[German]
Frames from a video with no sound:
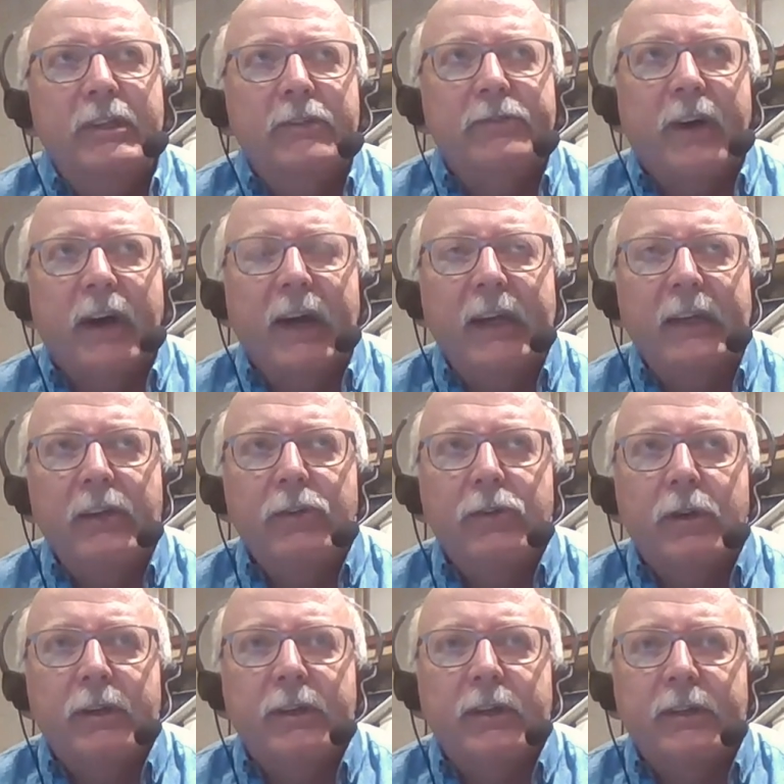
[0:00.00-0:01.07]
Und diese
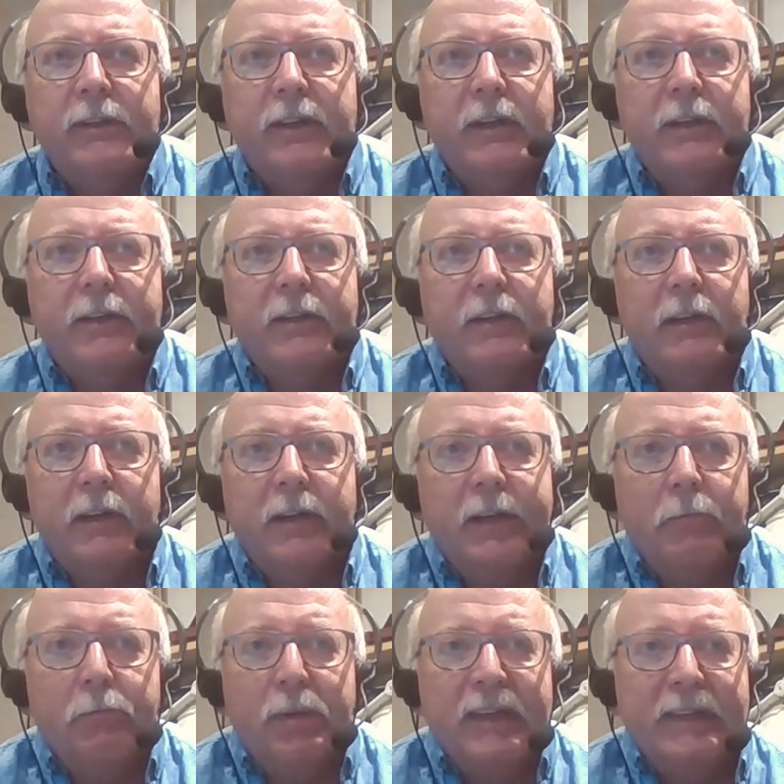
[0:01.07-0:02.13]
Vereine dort sind
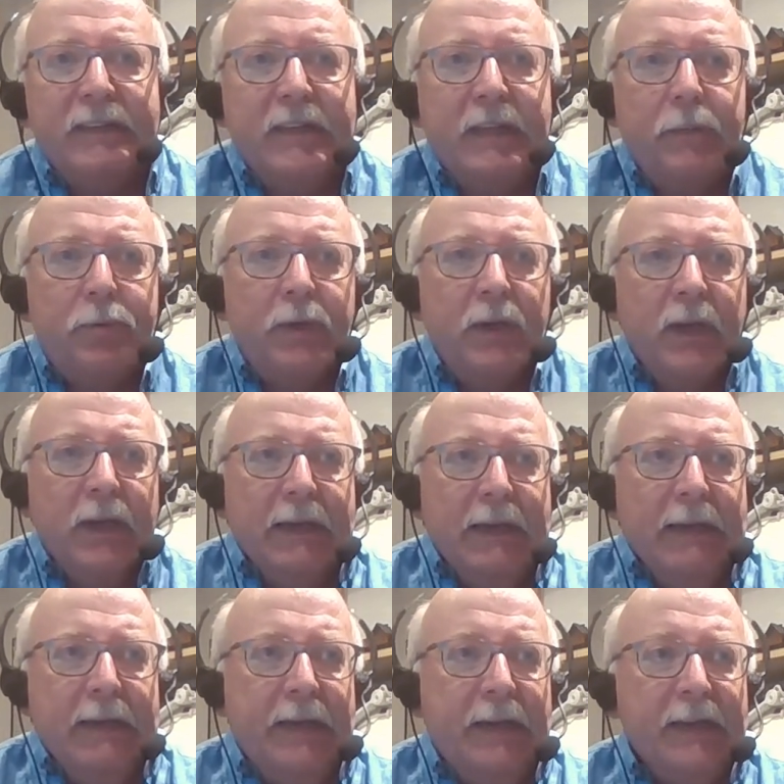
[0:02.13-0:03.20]
äh, im Prinzip
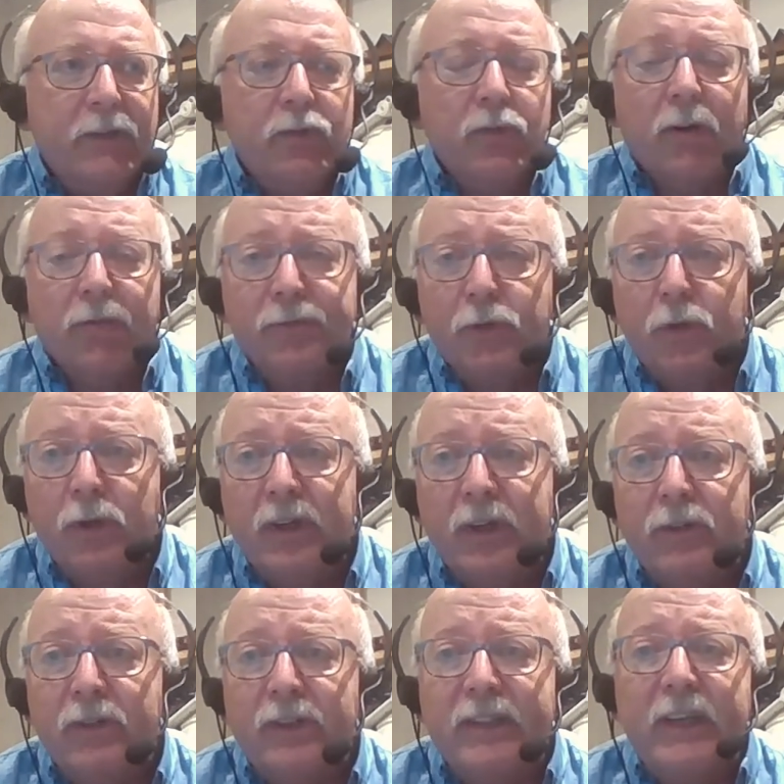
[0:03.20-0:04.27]
nahezu auf
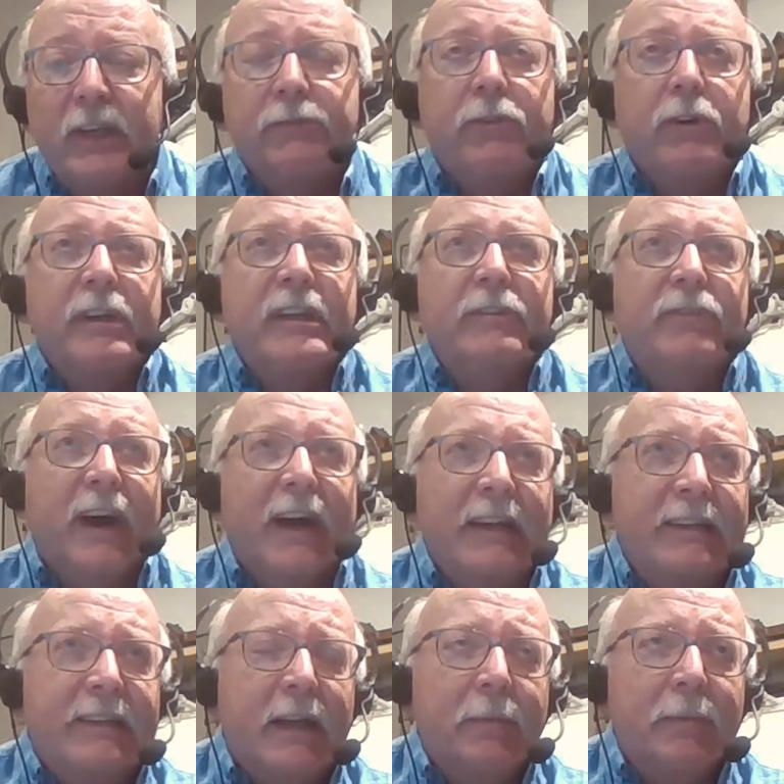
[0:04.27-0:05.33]
Null reduziert worden. Die
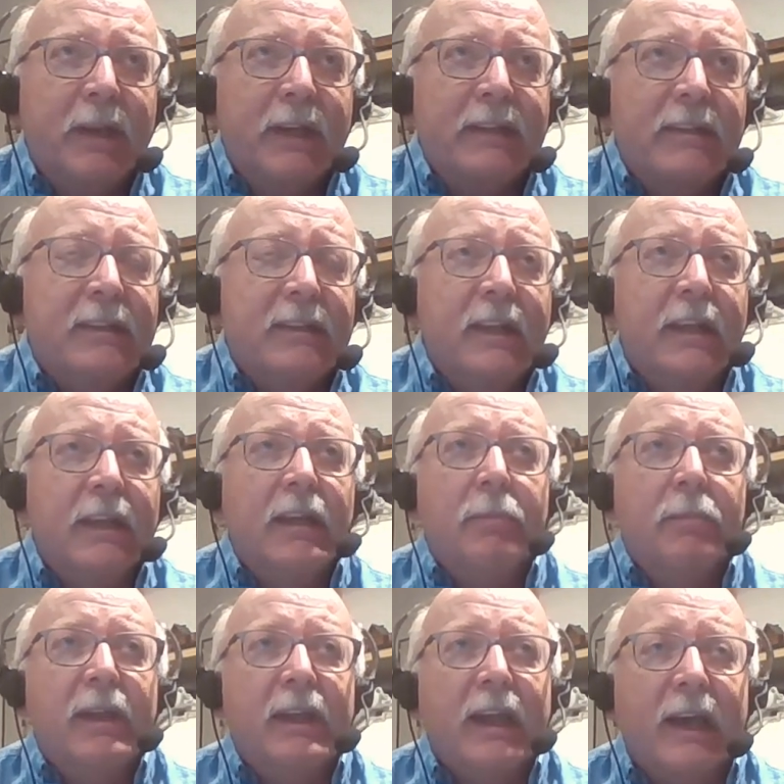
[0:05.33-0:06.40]
Vereinsheime
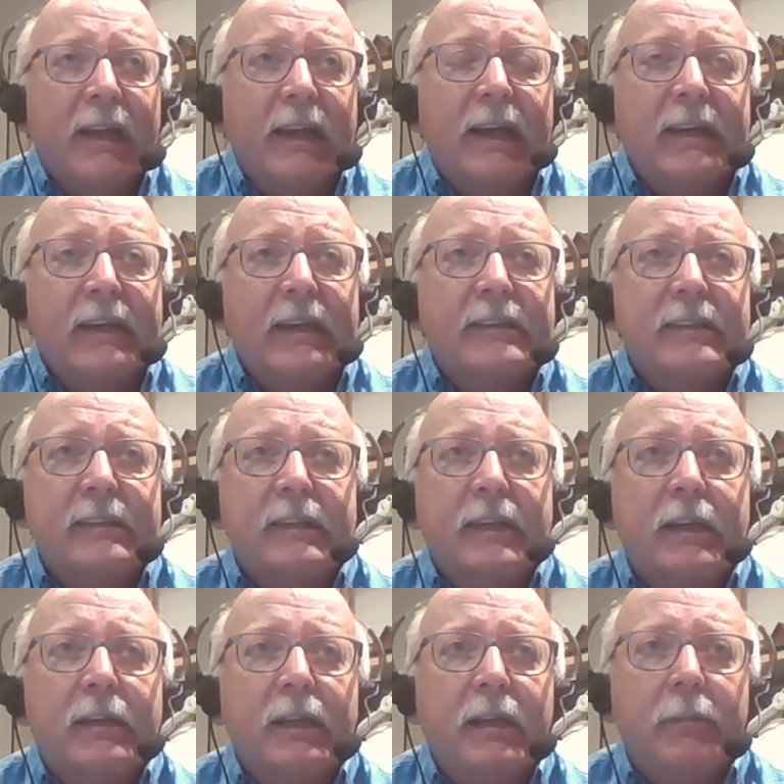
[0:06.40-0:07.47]
existieren nicht mehr, die Anlagen
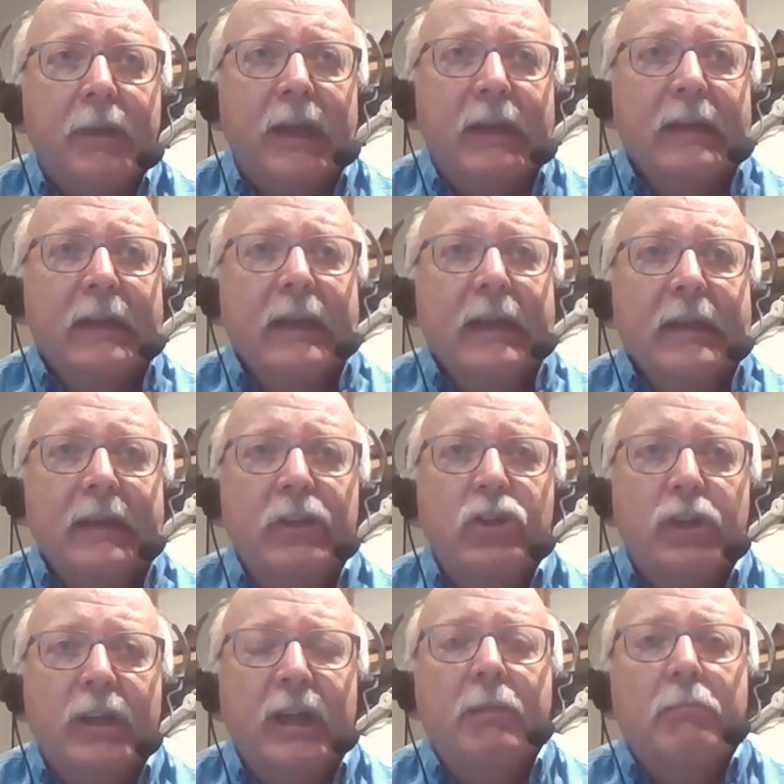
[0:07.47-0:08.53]
existieren nicht mehr,
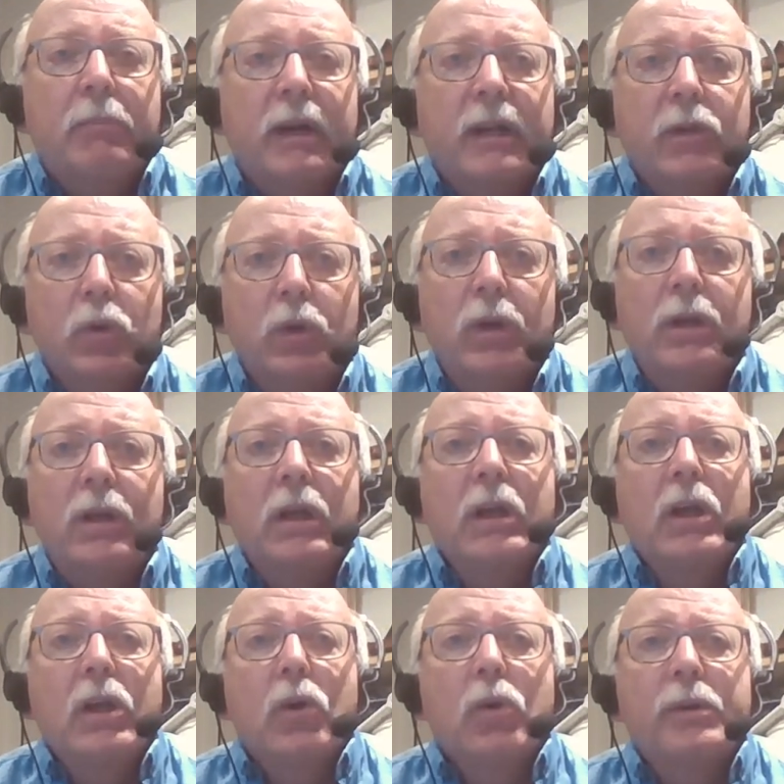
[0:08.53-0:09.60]
die stehen bei
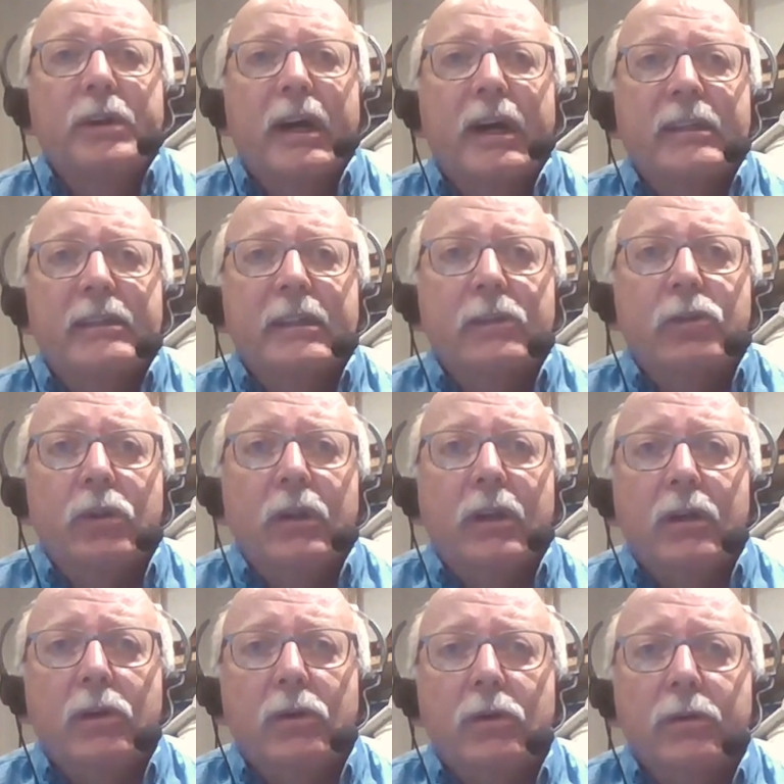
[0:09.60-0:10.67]
Null. Und da ist
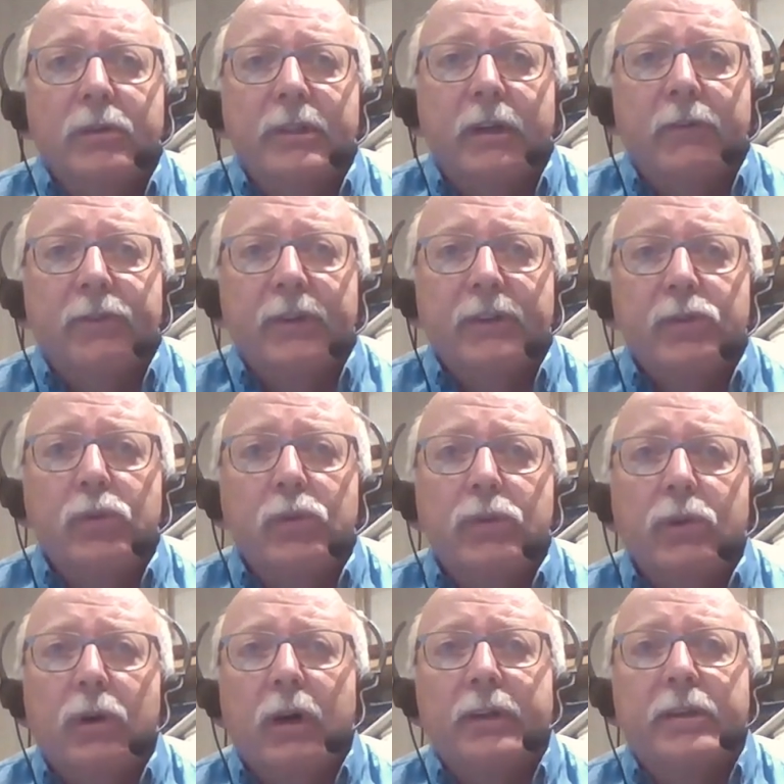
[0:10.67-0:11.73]
natürlich auch unser
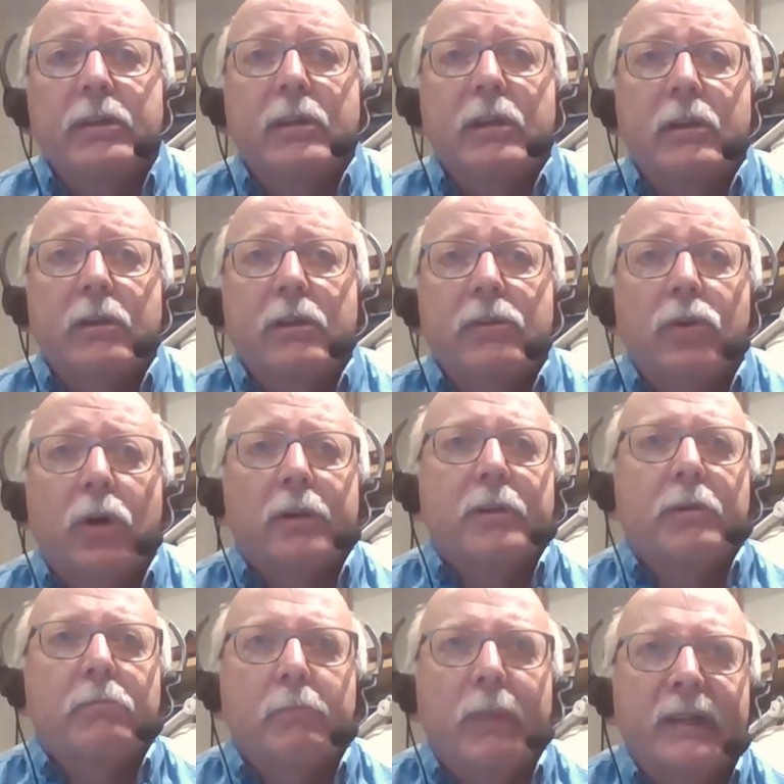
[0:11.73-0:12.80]
Versuch dort, äh,
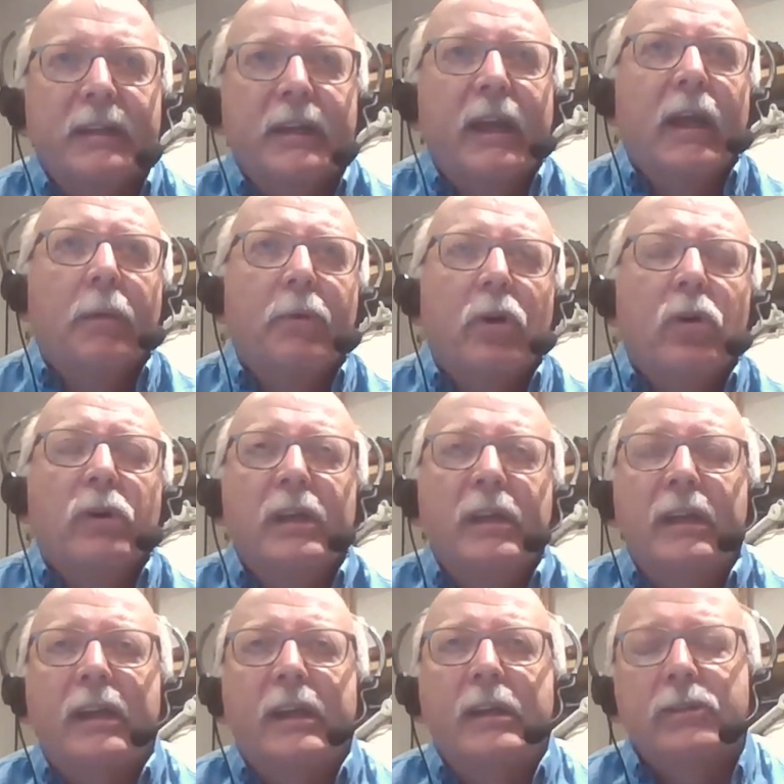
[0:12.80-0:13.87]
dort materiell, aber
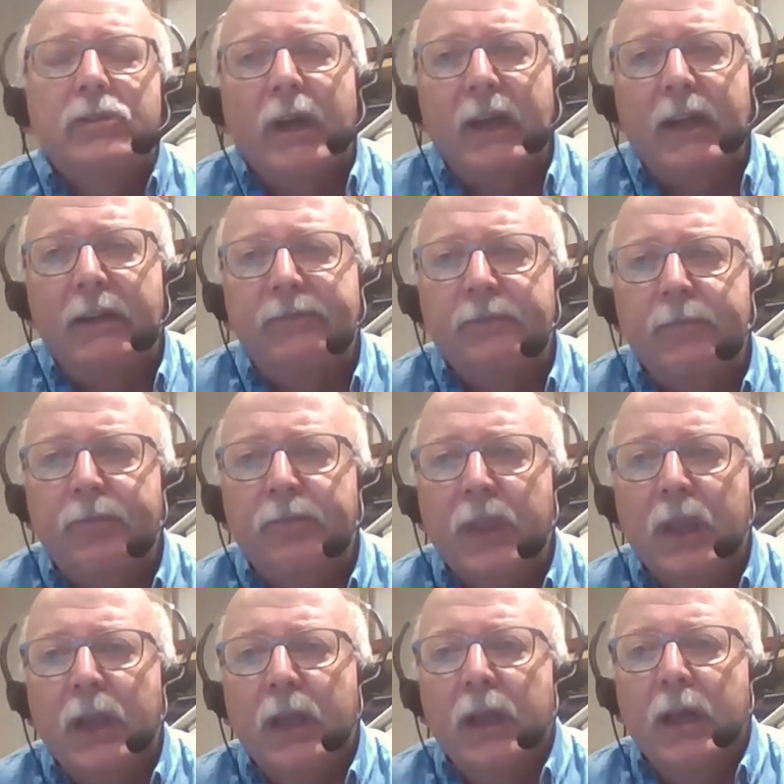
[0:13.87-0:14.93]
auch ideell zu
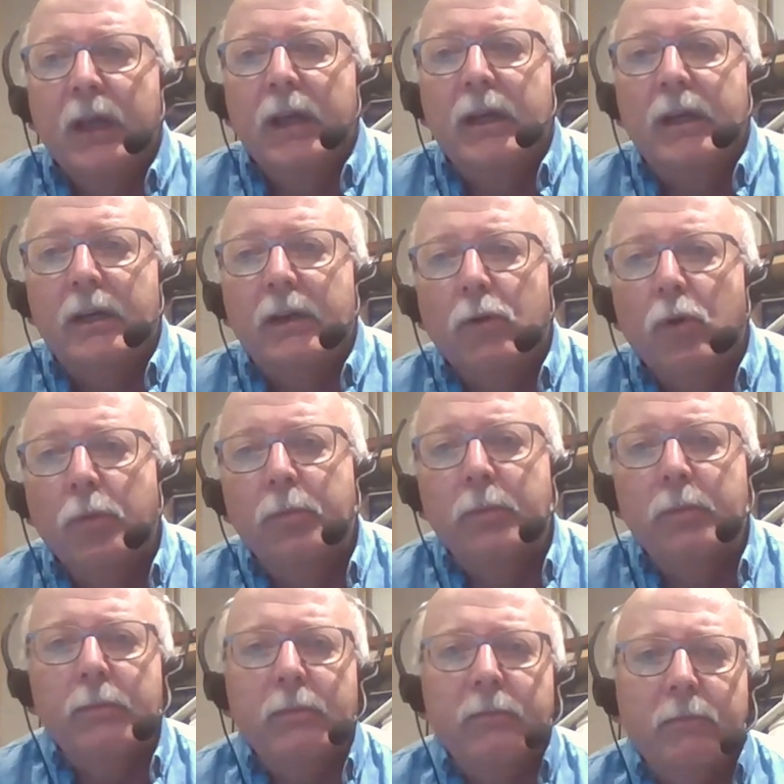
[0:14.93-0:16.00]
helfen, äh,
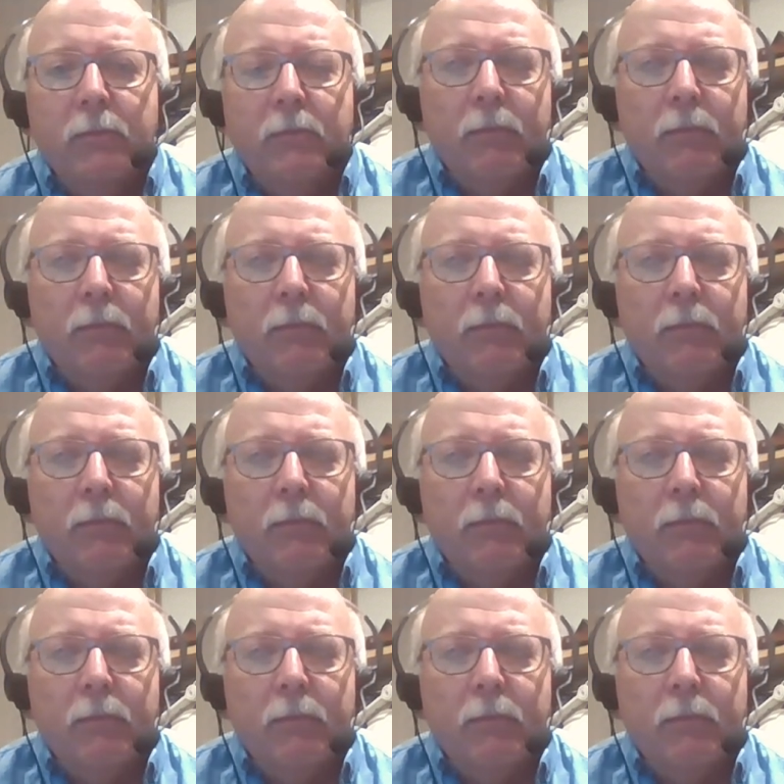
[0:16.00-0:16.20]
um